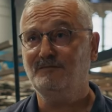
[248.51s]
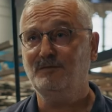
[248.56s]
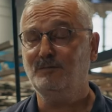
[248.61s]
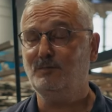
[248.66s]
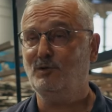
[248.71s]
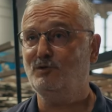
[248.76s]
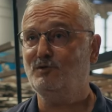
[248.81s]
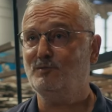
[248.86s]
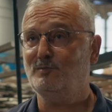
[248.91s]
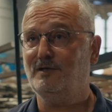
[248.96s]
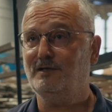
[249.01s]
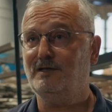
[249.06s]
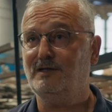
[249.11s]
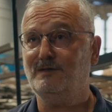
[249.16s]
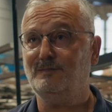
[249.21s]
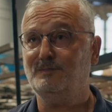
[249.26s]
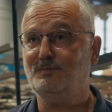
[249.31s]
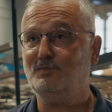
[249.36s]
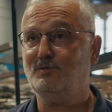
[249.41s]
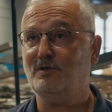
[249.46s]
Ve Bodrum'a
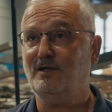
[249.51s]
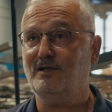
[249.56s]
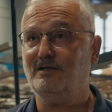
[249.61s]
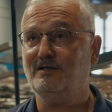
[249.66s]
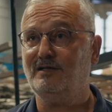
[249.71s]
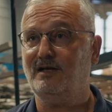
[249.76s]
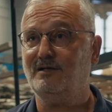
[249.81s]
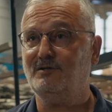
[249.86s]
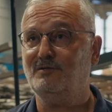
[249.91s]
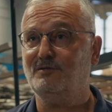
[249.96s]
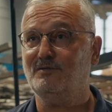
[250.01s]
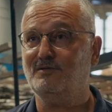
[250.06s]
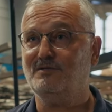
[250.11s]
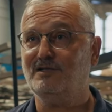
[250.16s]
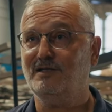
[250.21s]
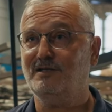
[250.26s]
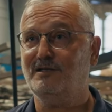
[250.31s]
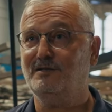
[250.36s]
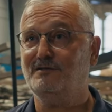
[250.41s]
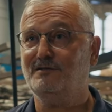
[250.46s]
gelip su altı
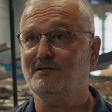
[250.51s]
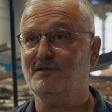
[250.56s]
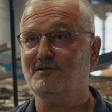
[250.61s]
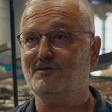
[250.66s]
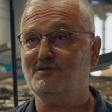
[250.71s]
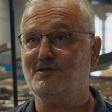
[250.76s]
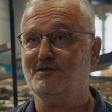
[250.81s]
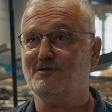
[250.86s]
arkeolojisi alanında nasıl